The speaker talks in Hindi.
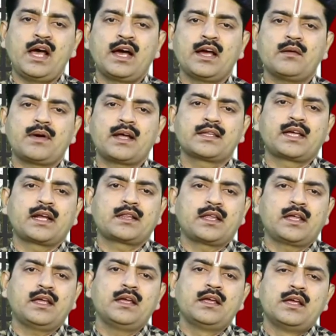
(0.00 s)
आगे बात करते
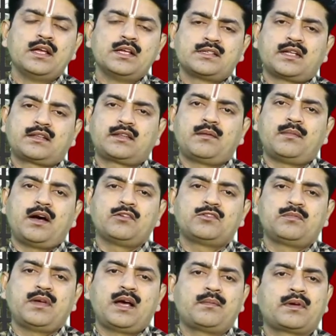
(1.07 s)
हैं सप्तम
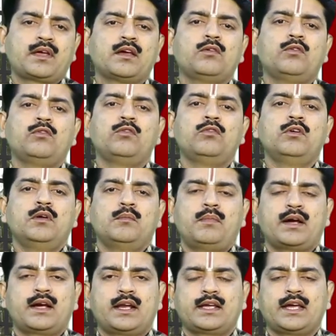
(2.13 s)
हाउस में आपके गुरु
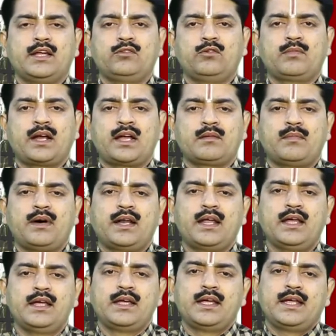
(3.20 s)
मंगल केतु विराजमान
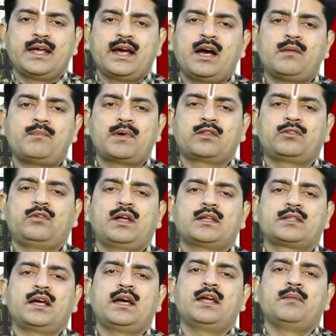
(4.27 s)
हैं यहाँ पर थोड़ा
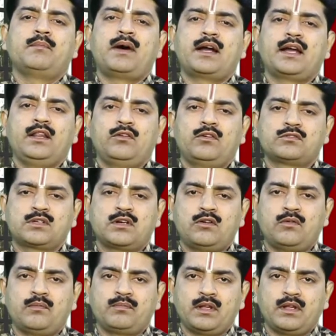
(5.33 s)
सा मांगली दोष का